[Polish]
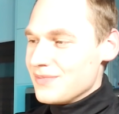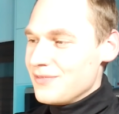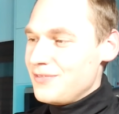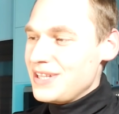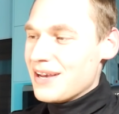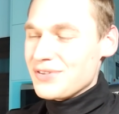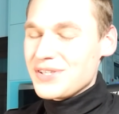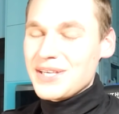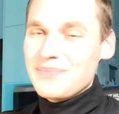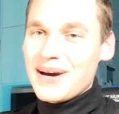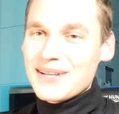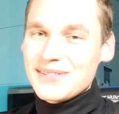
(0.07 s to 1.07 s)
Witam
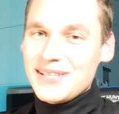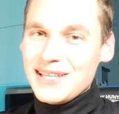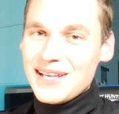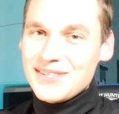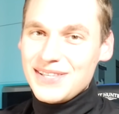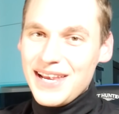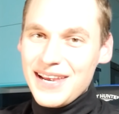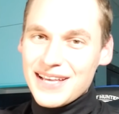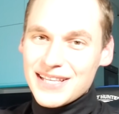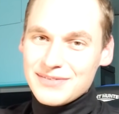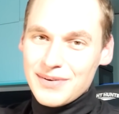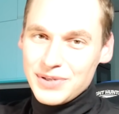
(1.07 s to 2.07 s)
wszystkich bardzo serdecznie. Ja
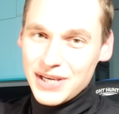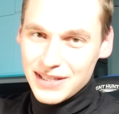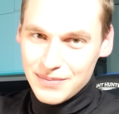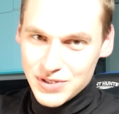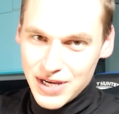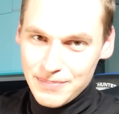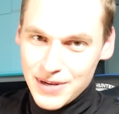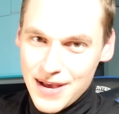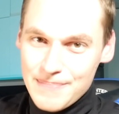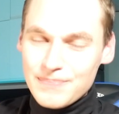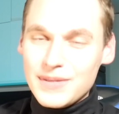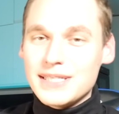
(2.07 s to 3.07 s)
nazywam się Adam
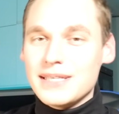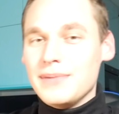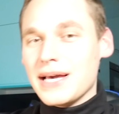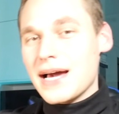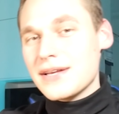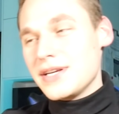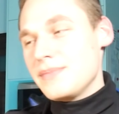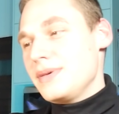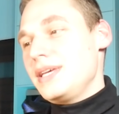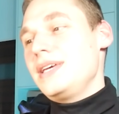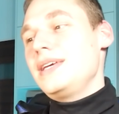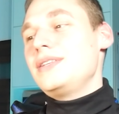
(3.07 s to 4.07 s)
Czapla, jestem lekarzem
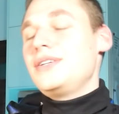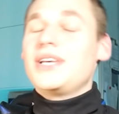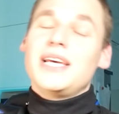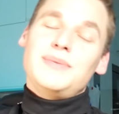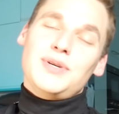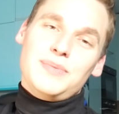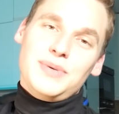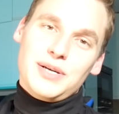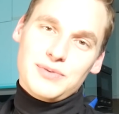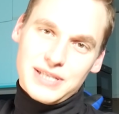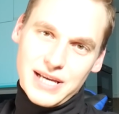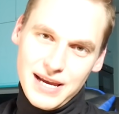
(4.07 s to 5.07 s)
i dzisiaj zmierzymy
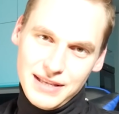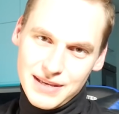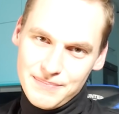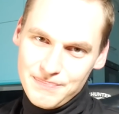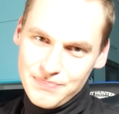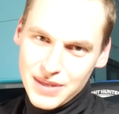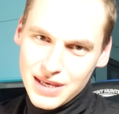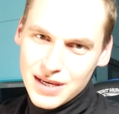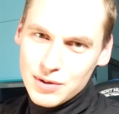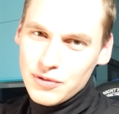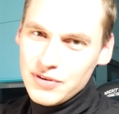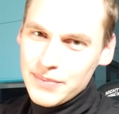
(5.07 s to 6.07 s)
się z hejtem.
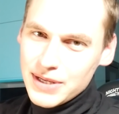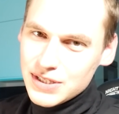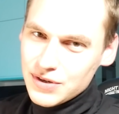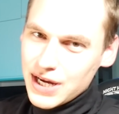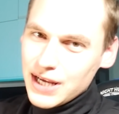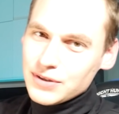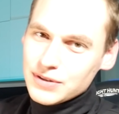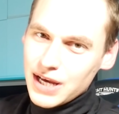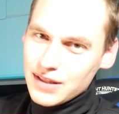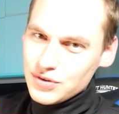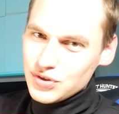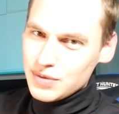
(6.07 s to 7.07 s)
Głównie będzie to hejt od
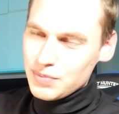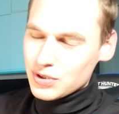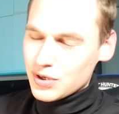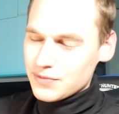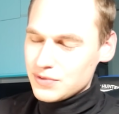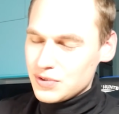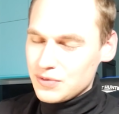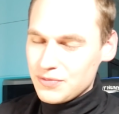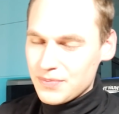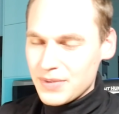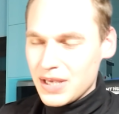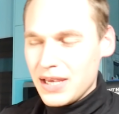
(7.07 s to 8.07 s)
antyszczepionkowców.
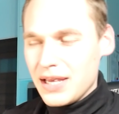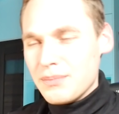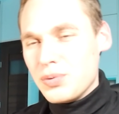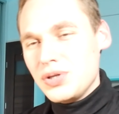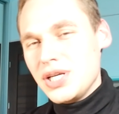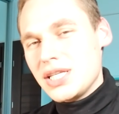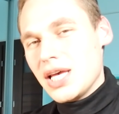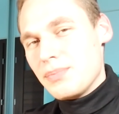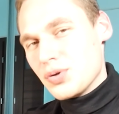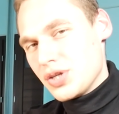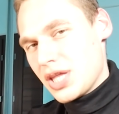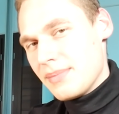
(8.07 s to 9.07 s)
Później sobie
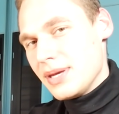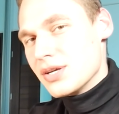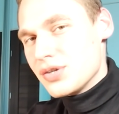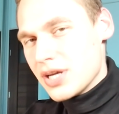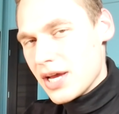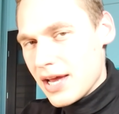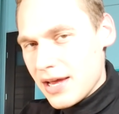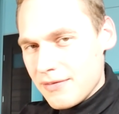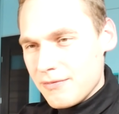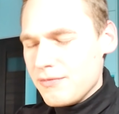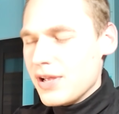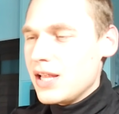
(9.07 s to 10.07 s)
poczytamy jeszcze
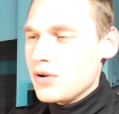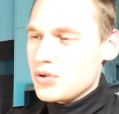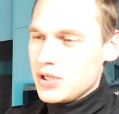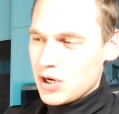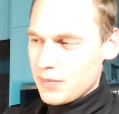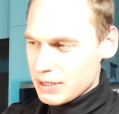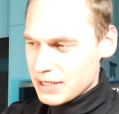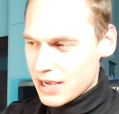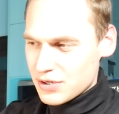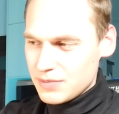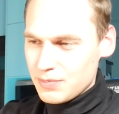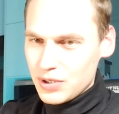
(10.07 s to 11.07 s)
wiele różnych
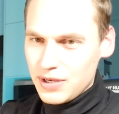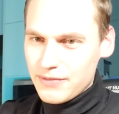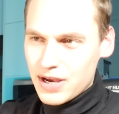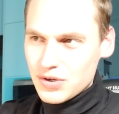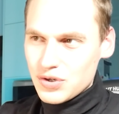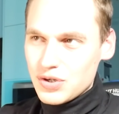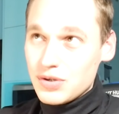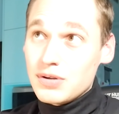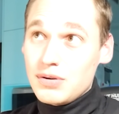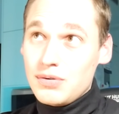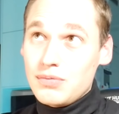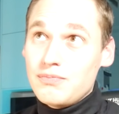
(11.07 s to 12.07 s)
komentarzy, ponieważ
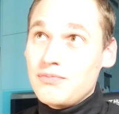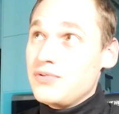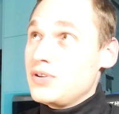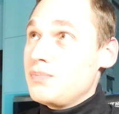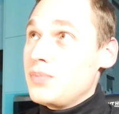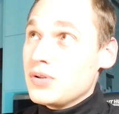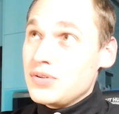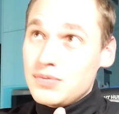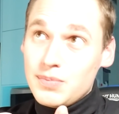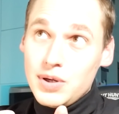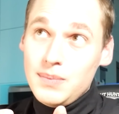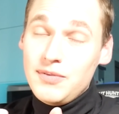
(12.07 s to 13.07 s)
e, pod
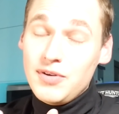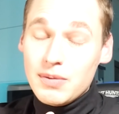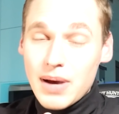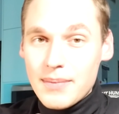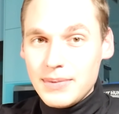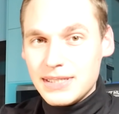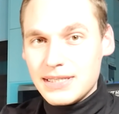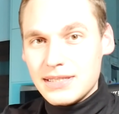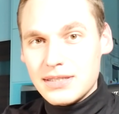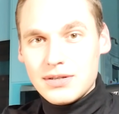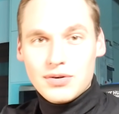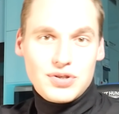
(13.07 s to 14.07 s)
moimi filmami
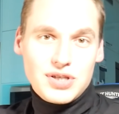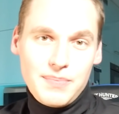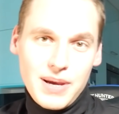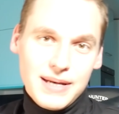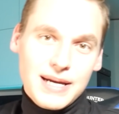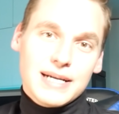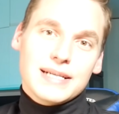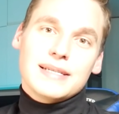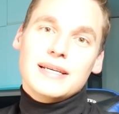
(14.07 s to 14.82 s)
o szczepieniach